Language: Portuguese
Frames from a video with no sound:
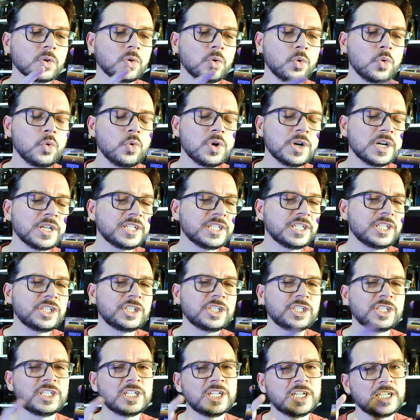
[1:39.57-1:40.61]
o
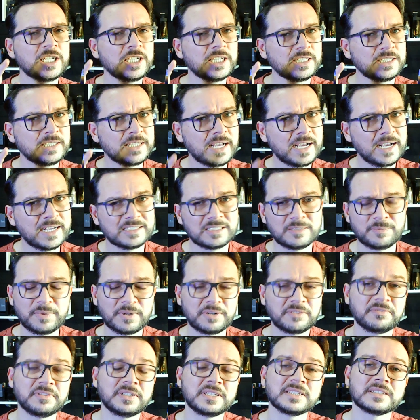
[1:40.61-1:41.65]
Ranish da Asa
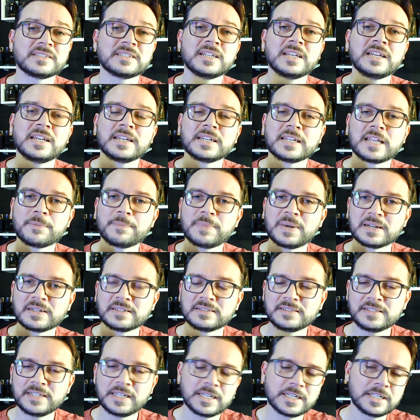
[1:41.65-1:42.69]
para que é
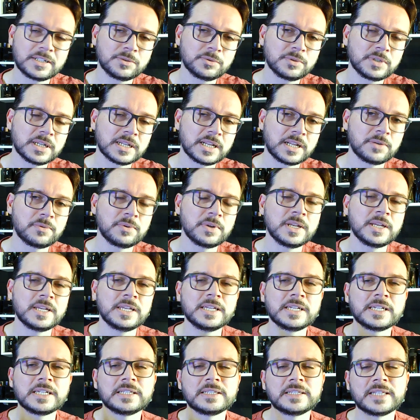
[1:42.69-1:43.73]
parceira aqui do canal
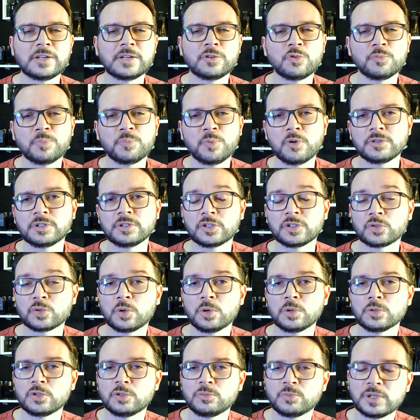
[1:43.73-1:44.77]
e que tem cupom de
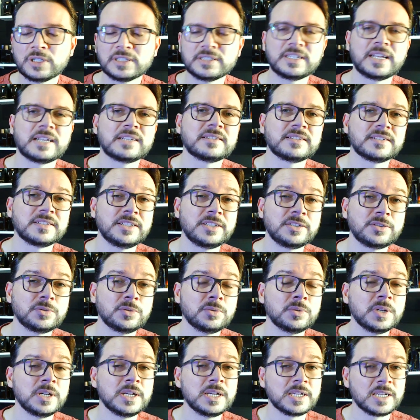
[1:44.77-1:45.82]
desconto
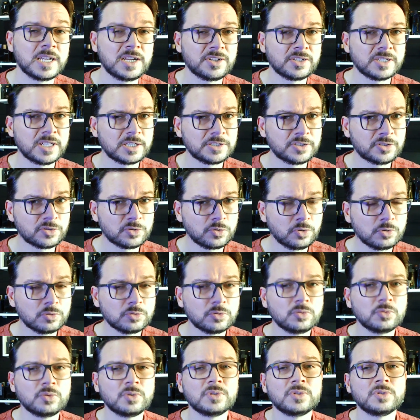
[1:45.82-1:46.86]
Moisés5, que te dá
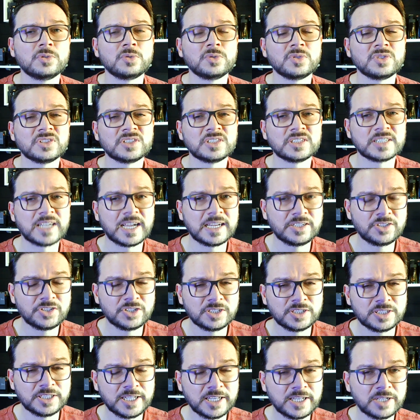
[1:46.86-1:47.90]
desconto no
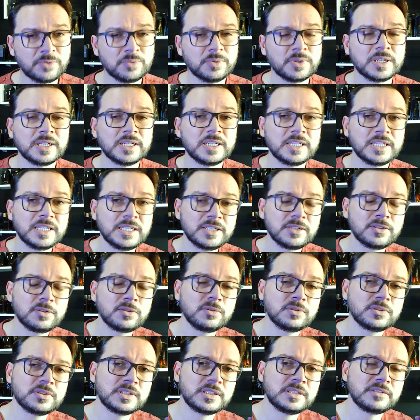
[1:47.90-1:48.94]
site inteiro,
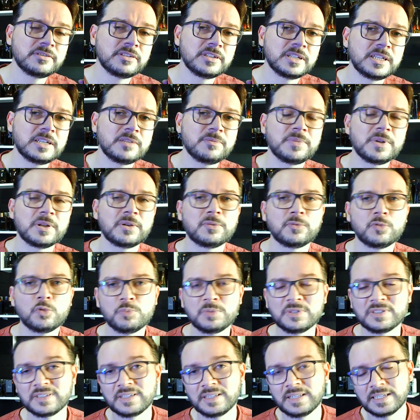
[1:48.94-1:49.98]
inclusive em
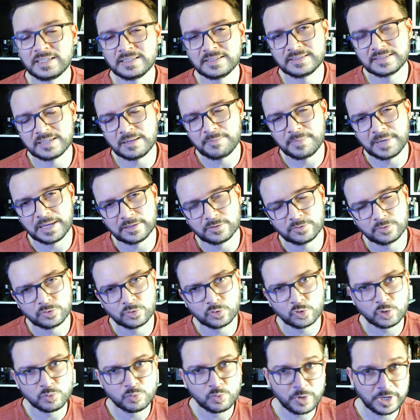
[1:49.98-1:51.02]
perfumes lançamentos
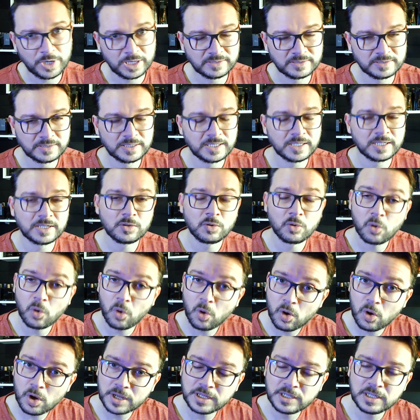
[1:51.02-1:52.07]
como esse.
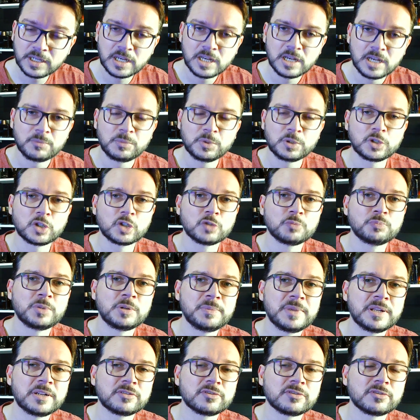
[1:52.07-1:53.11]
Corre, porque os
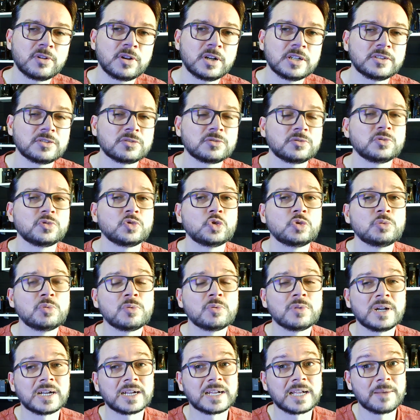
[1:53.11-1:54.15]
primeiros lotes
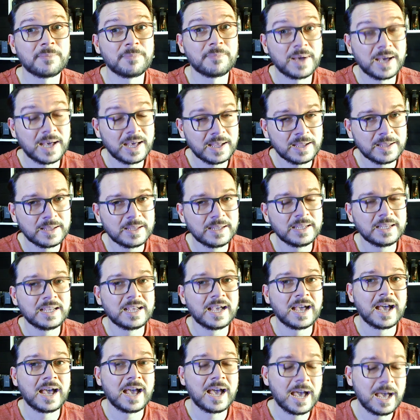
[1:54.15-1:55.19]
costumam acabar
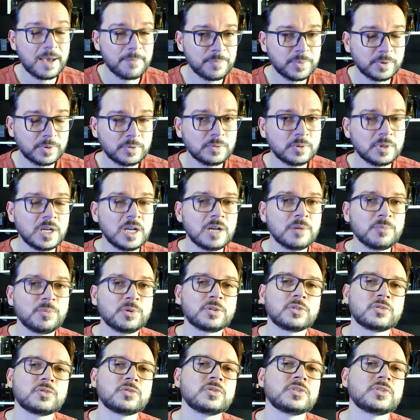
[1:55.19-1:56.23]
rápido,
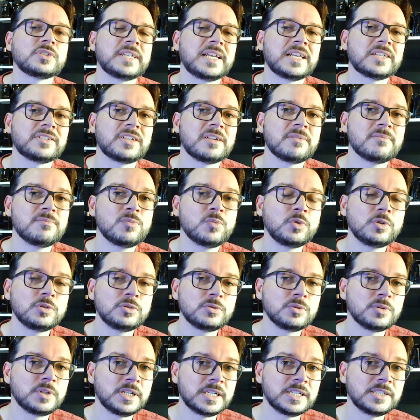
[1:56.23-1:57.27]
porque o sucesso é
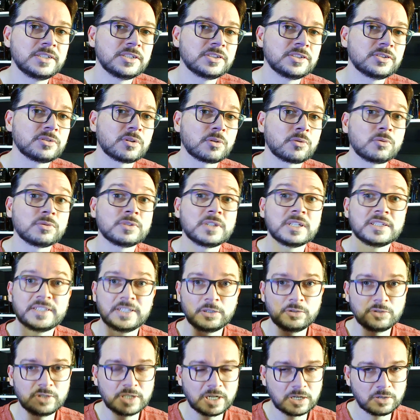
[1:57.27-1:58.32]
muito grande. Isso
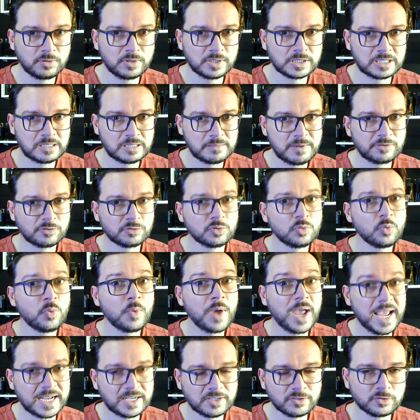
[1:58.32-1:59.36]
aconteceu já com o lançamento do
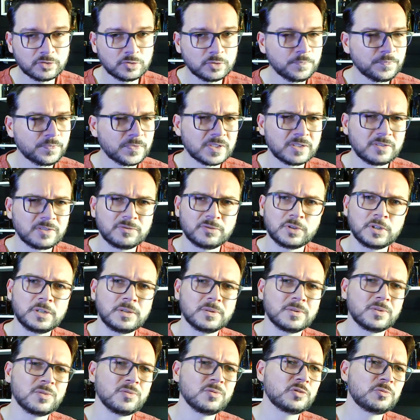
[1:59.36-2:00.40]
Exo, que foi
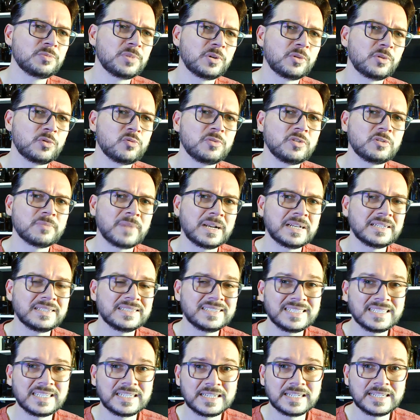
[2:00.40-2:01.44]
um dos perfumes mais
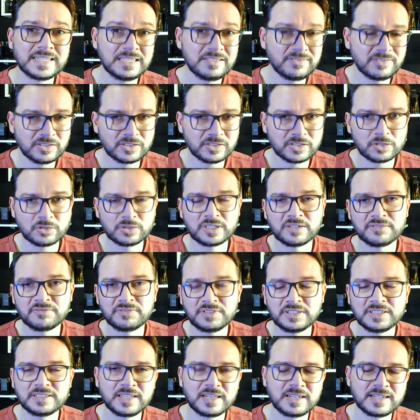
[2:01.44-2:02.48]
incríveis que eu já
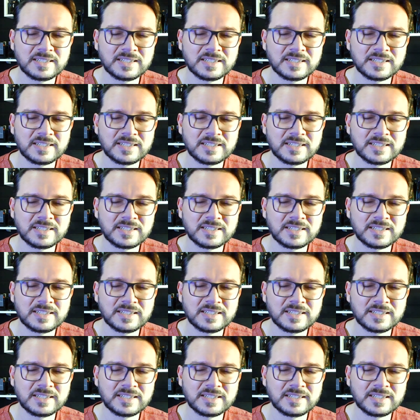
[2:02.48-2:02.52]
vi ser